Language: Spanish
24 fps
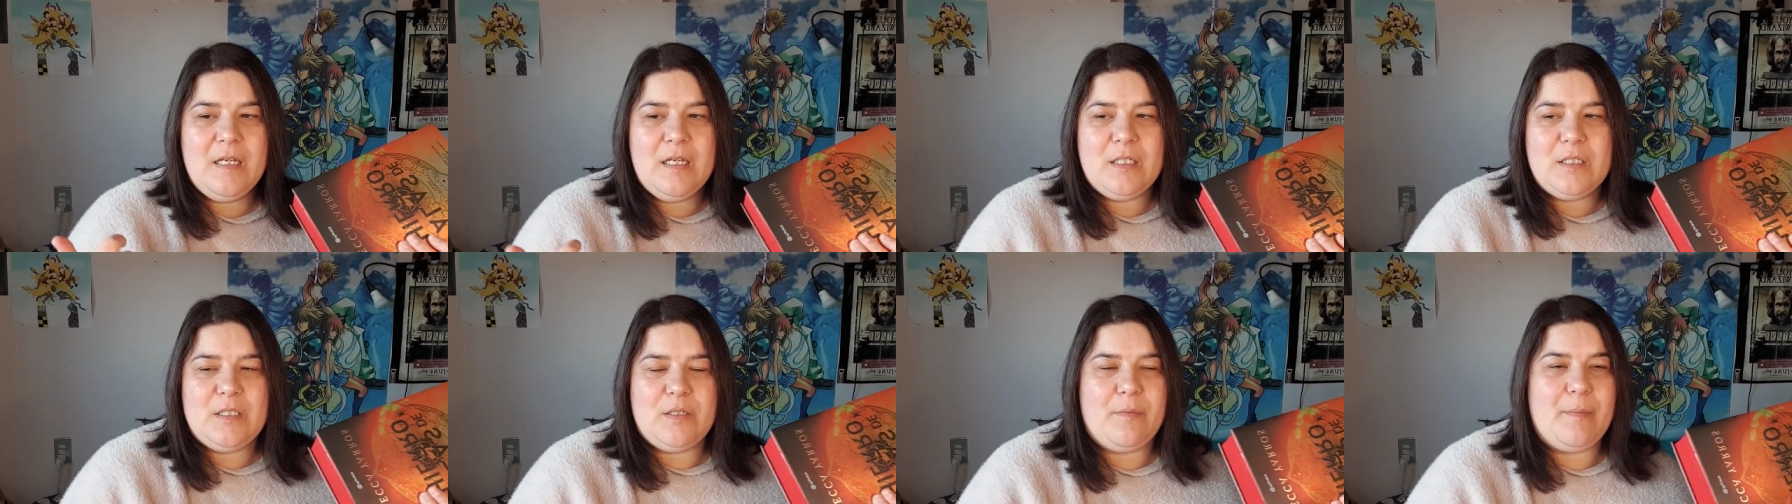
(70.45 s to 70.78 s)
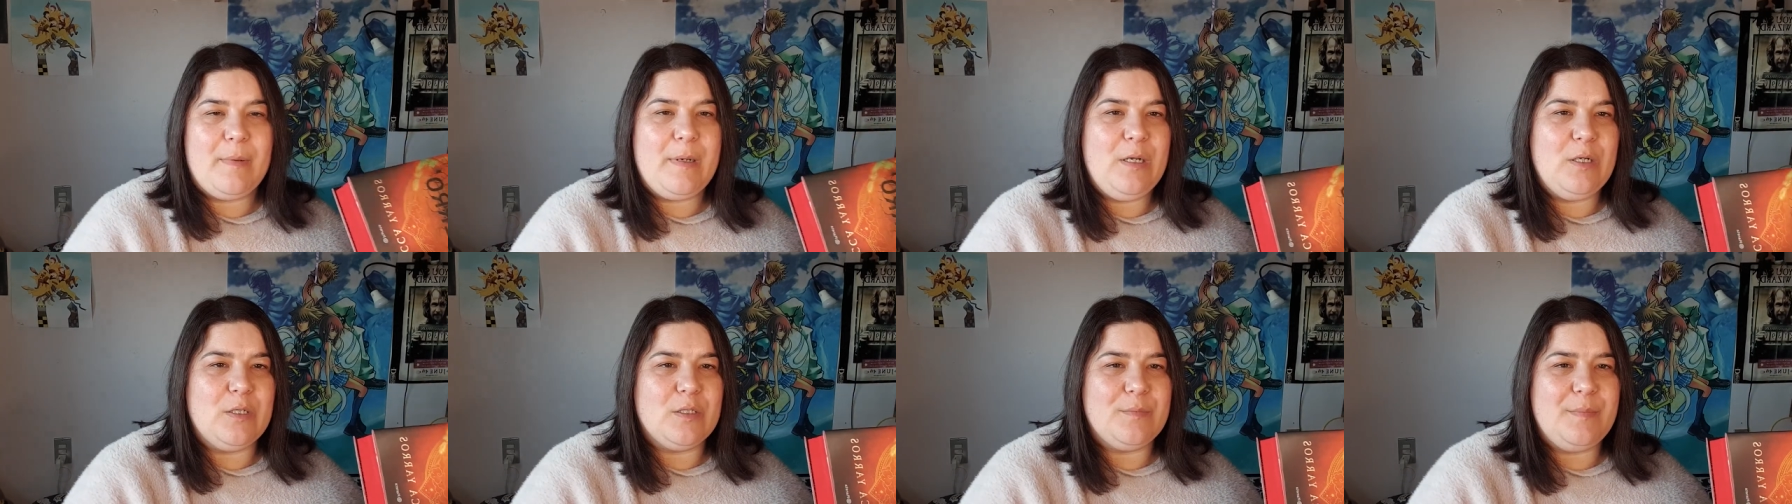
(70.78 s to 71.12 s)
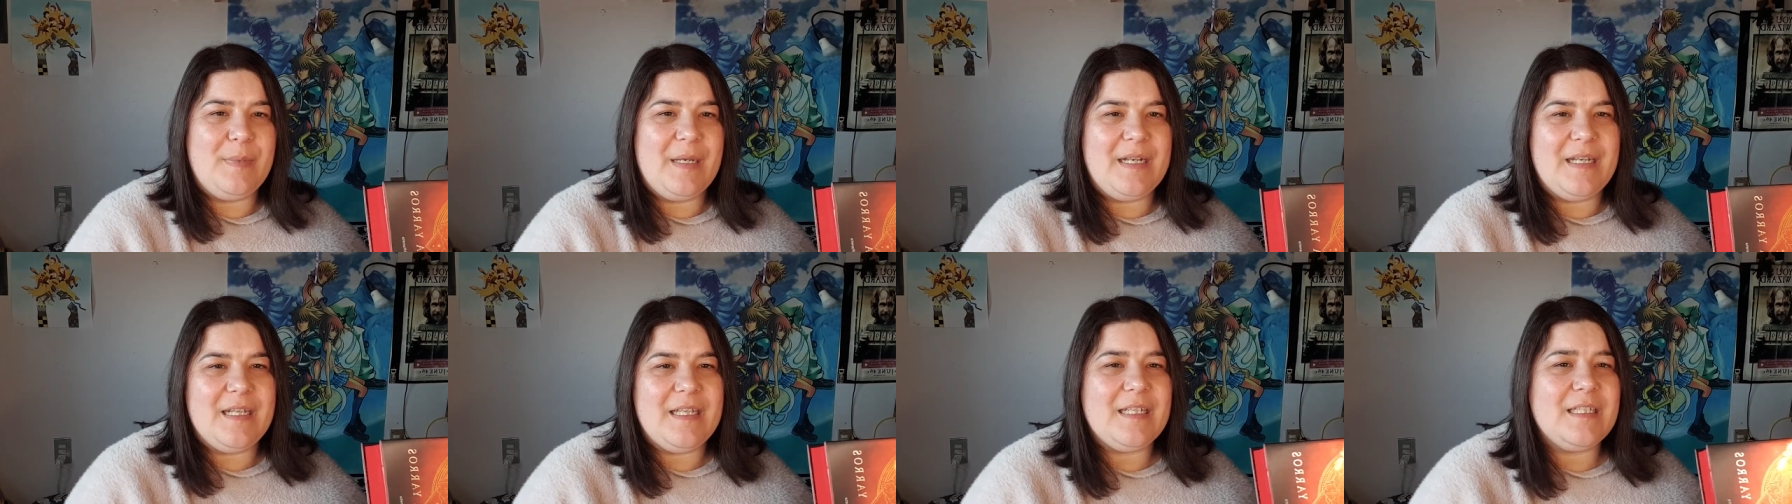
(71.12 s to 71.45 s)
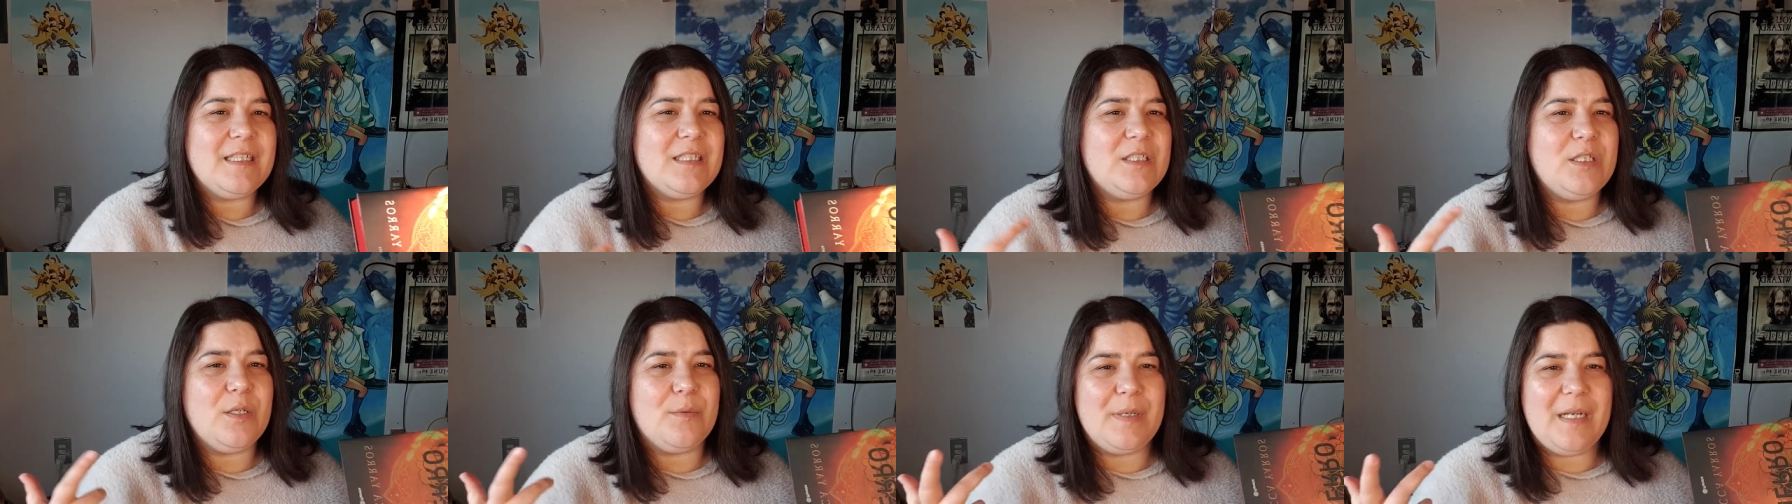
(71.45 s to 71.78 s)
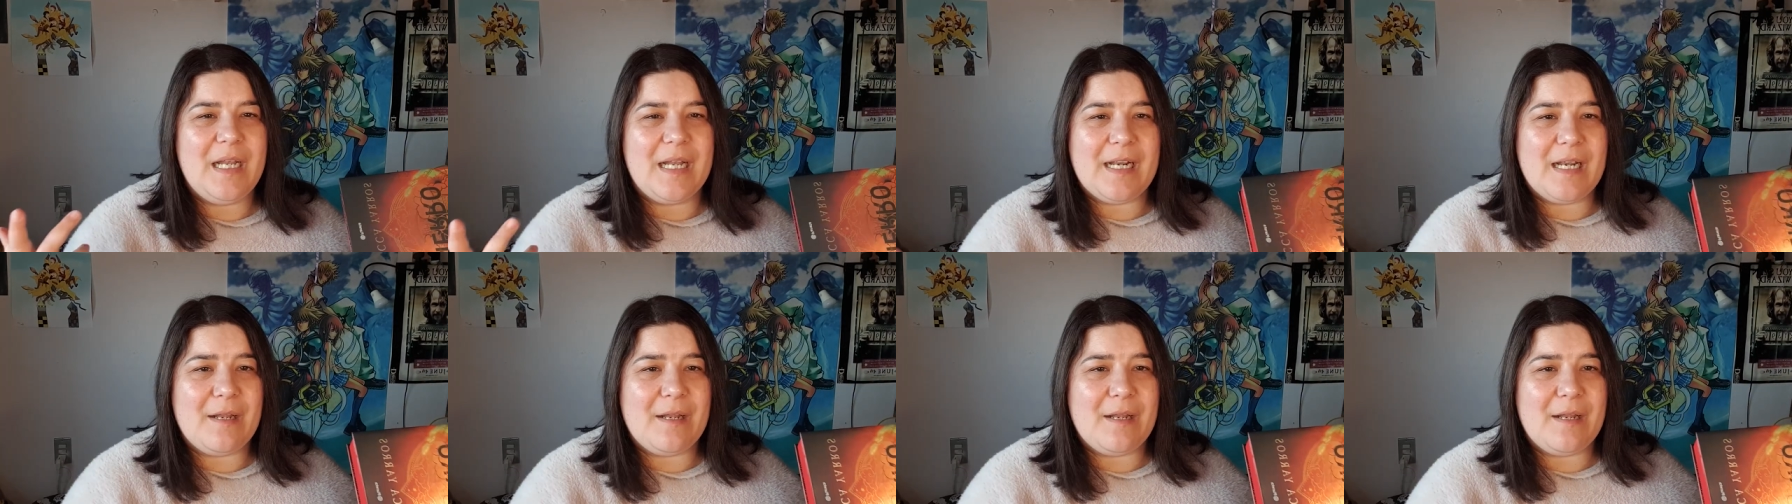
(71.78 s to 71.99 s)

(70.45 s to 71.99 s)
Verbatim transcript: sobre los Benin, sobre la